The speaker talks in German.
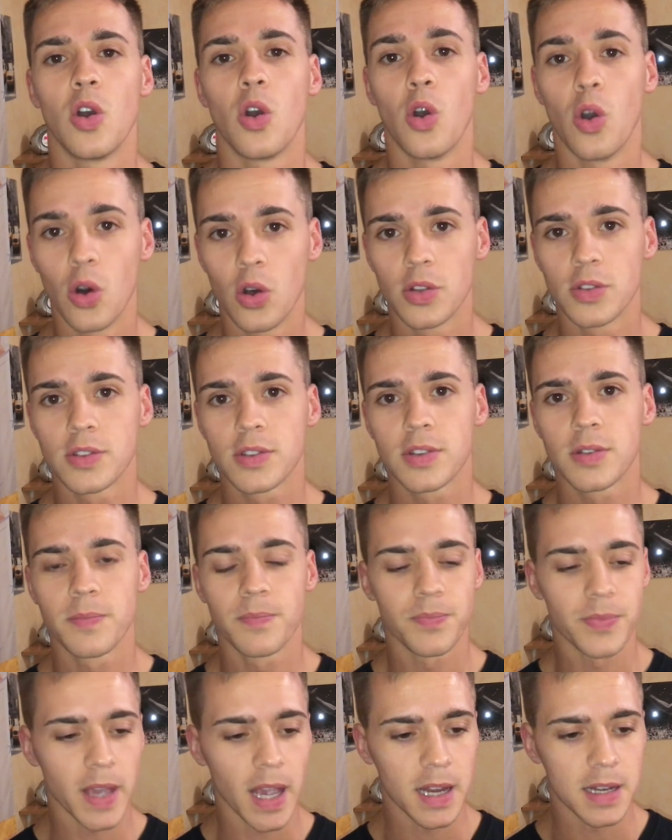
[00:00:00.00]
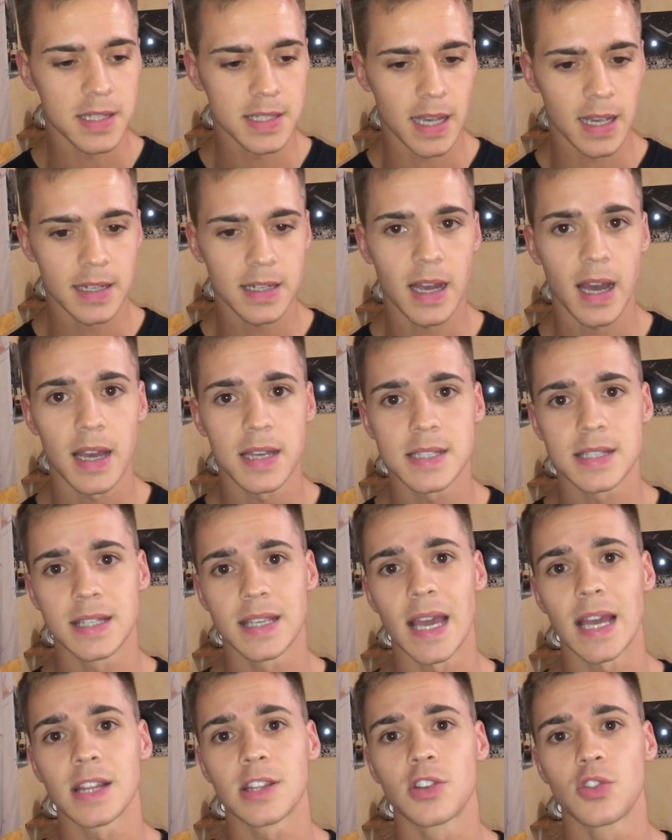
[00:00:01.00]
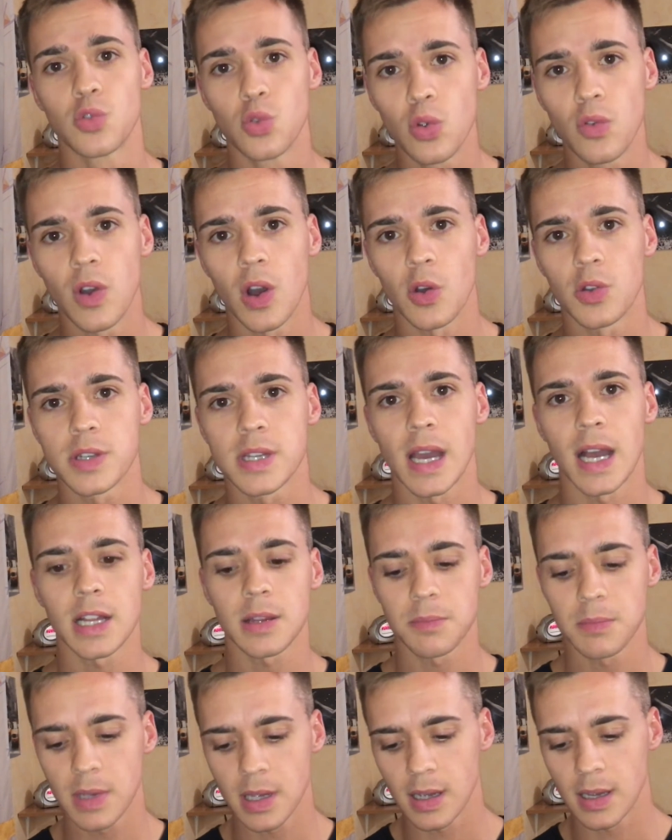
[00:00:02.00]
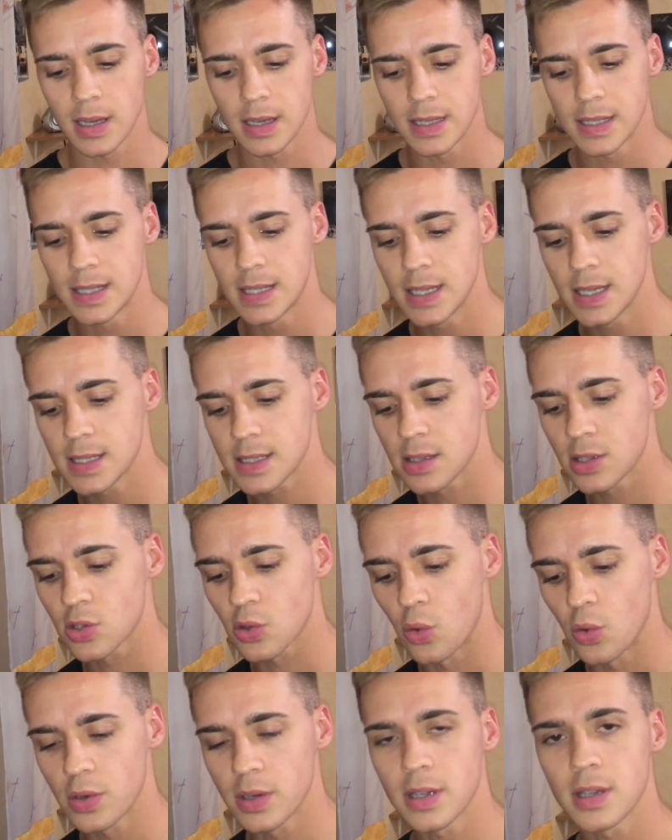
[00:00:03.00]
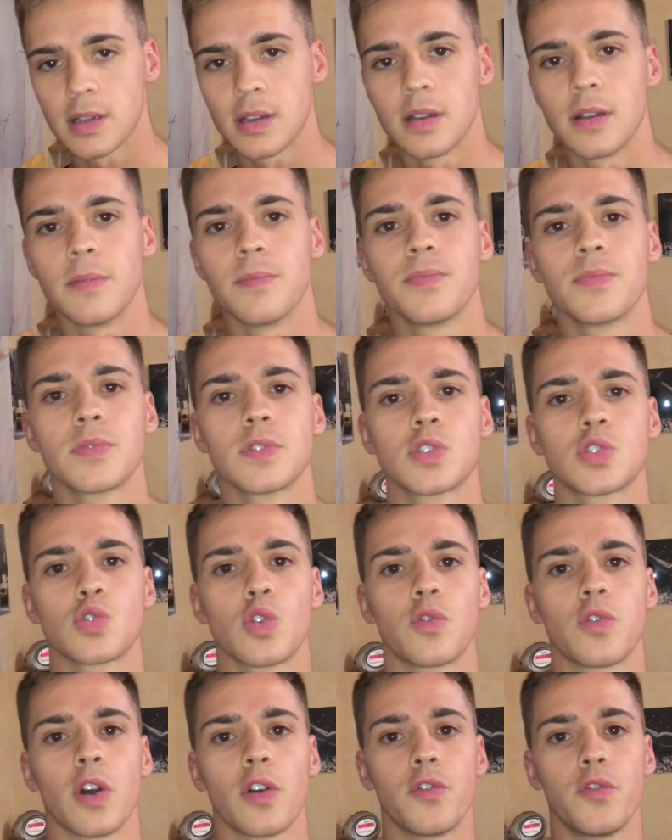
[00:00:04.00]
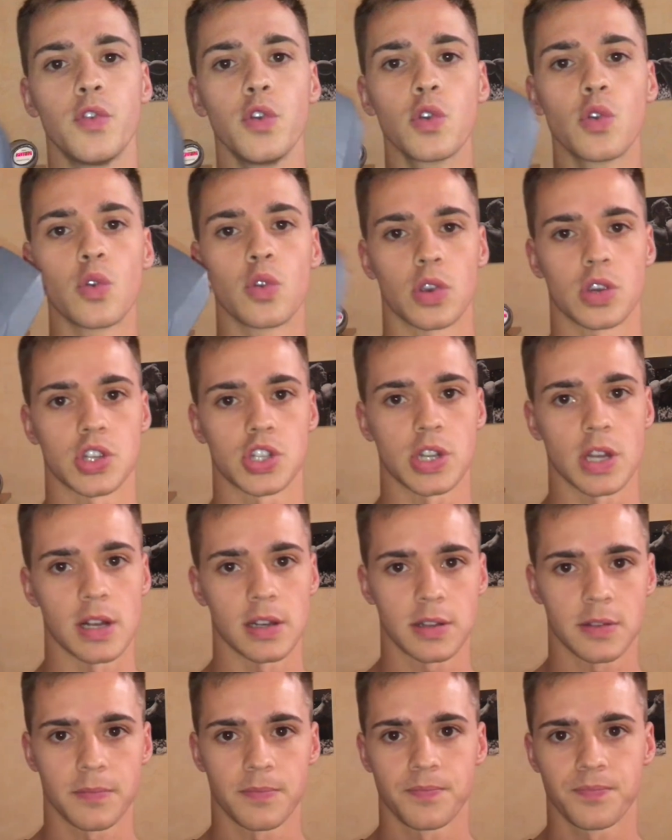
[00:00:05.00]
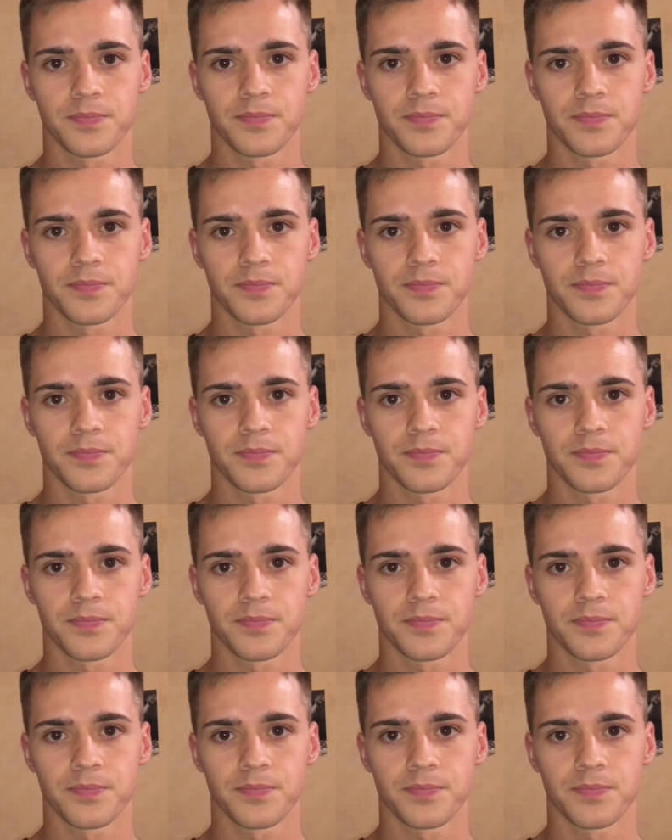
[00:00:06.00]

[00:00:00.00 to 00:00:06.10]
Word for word: Und naja, die Seite heißt Get Groover und die hat mir diese Drohne hier zur Verfügung gestellt.